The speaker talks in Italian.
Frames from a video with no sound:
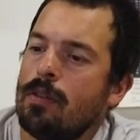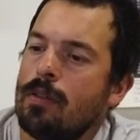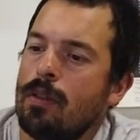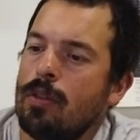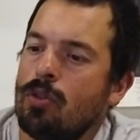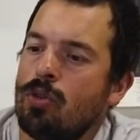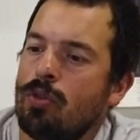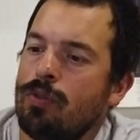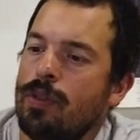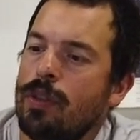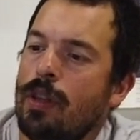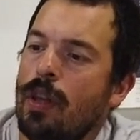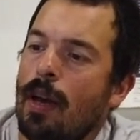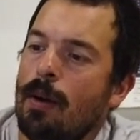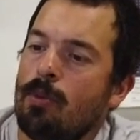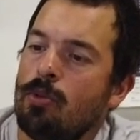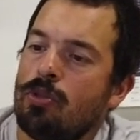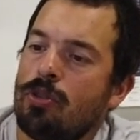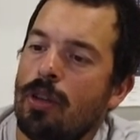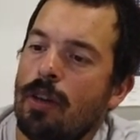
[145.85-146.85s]
adesso
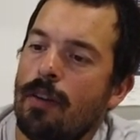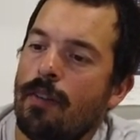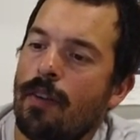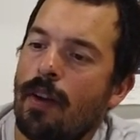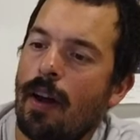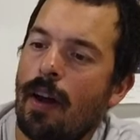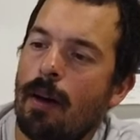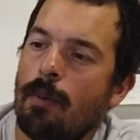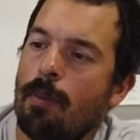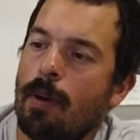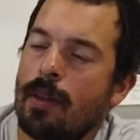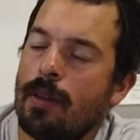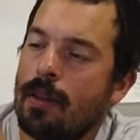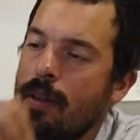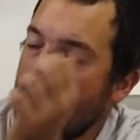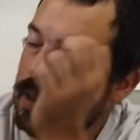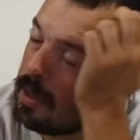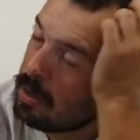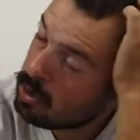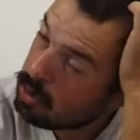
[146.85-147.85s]
vediamo se avrà
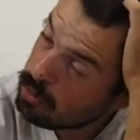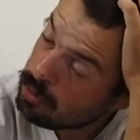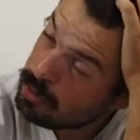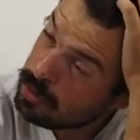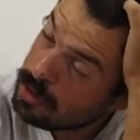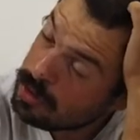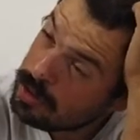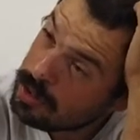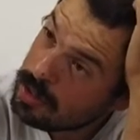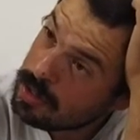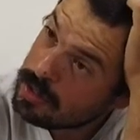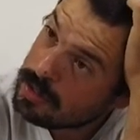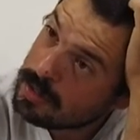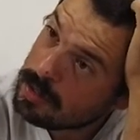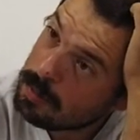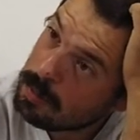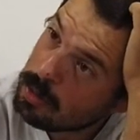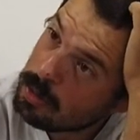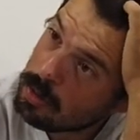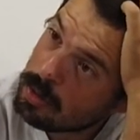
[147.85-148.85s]
batteria a
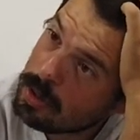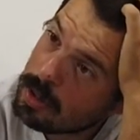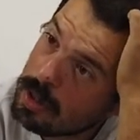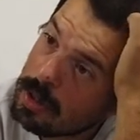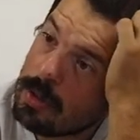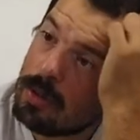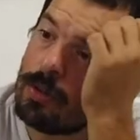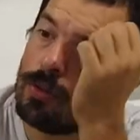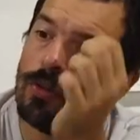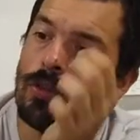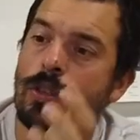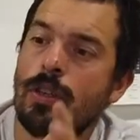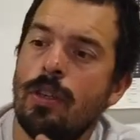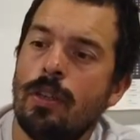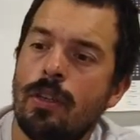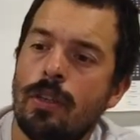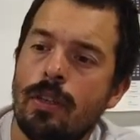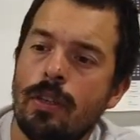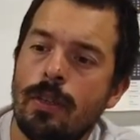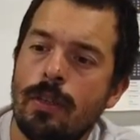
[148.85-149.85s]
sufficienza ma non credo
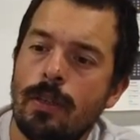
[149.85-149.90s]
sì